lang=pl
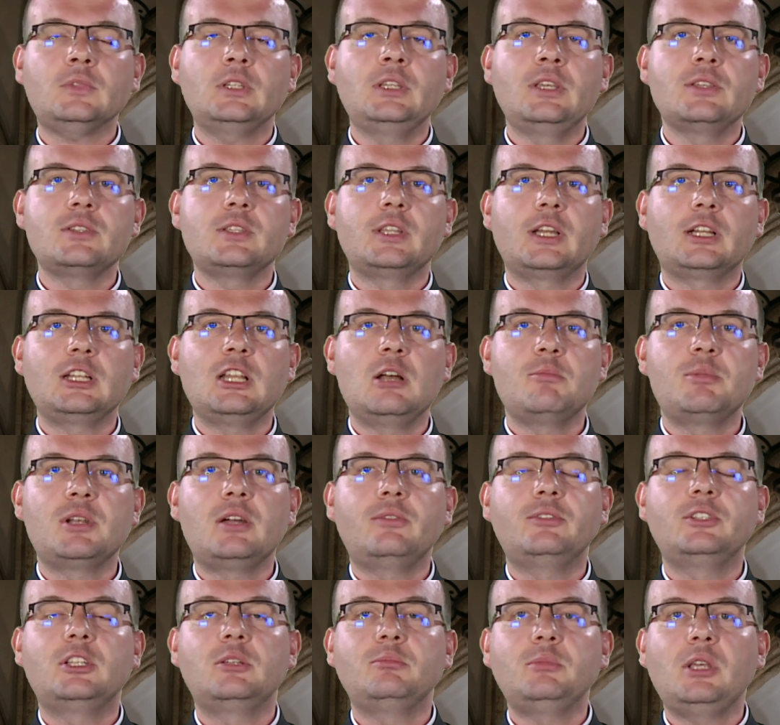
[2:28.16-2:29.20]
jest tak
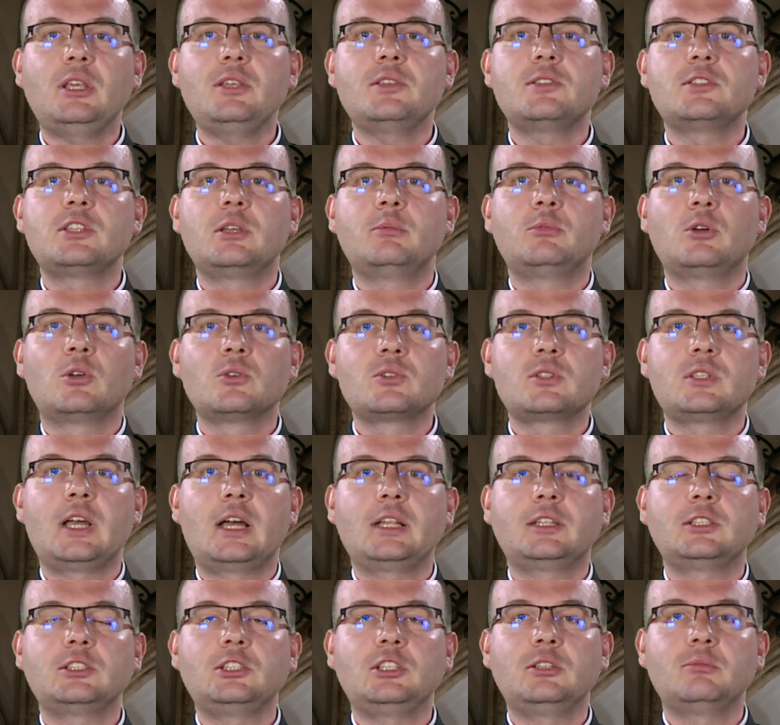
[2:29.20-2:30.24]
naprawdę miejscem
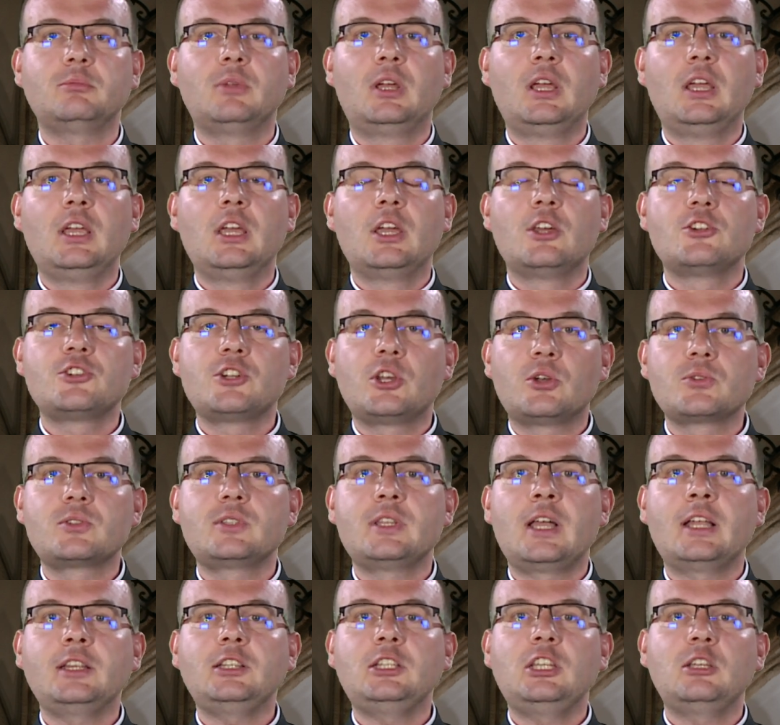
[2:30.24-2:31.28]
ostatnim, że
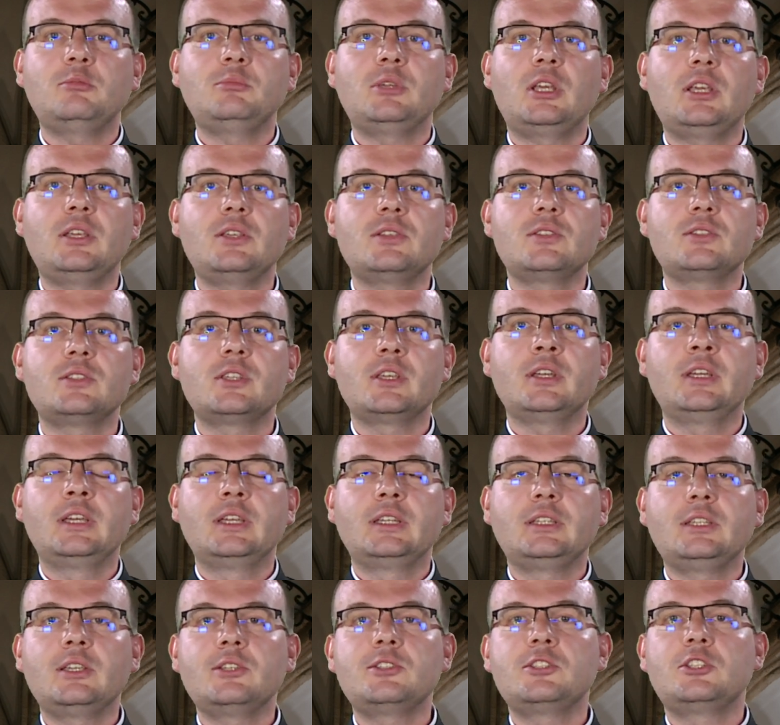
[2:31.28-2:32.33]
ostatnie miejsce
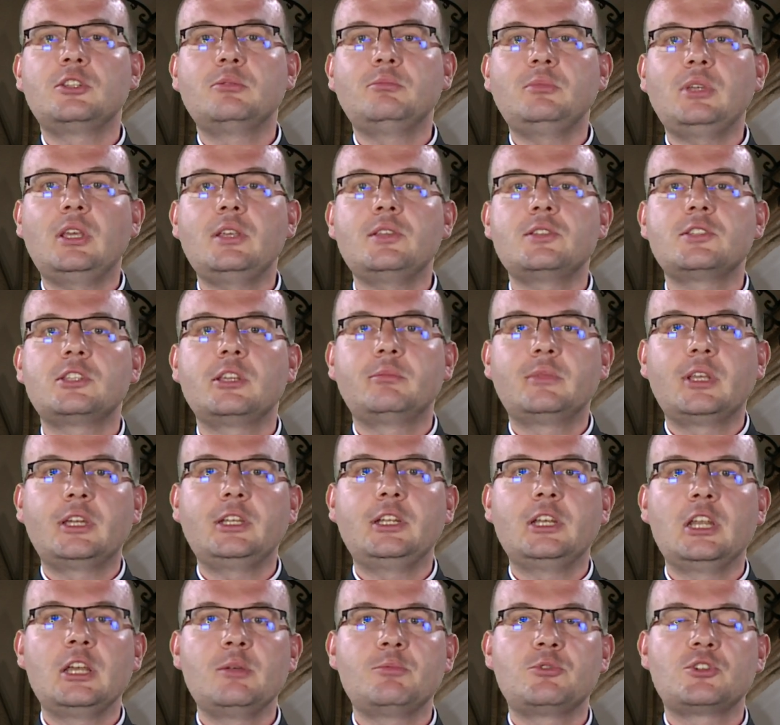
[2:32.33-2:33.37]
jest tym miejscem
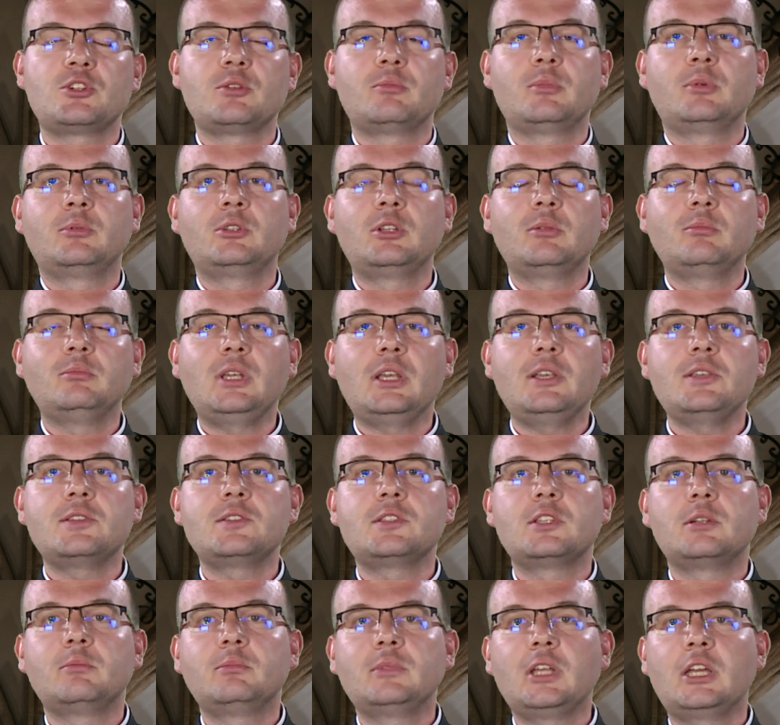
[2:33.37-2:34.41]
najlepszym, tym
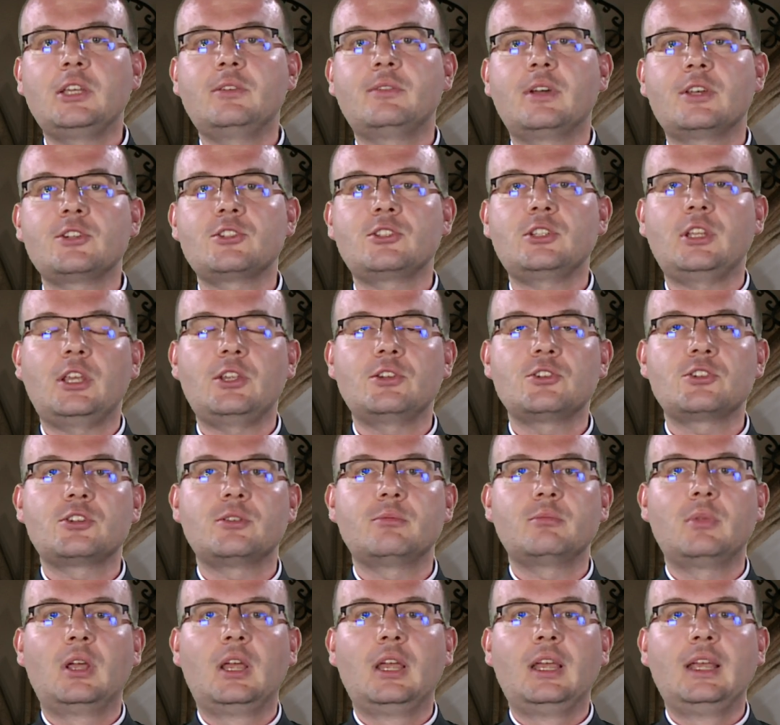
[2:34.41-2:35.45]
miejscem
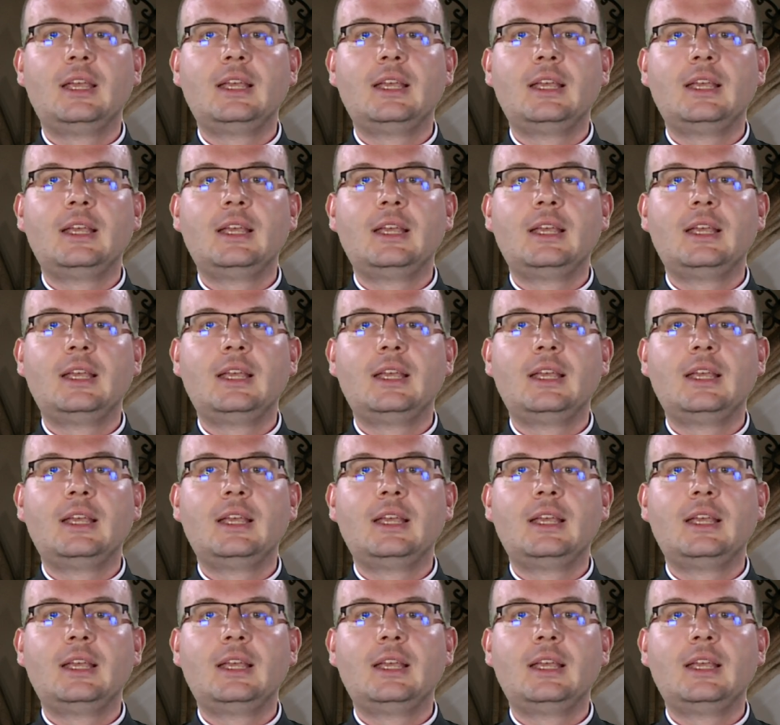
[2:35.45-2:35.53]
najważniejszym.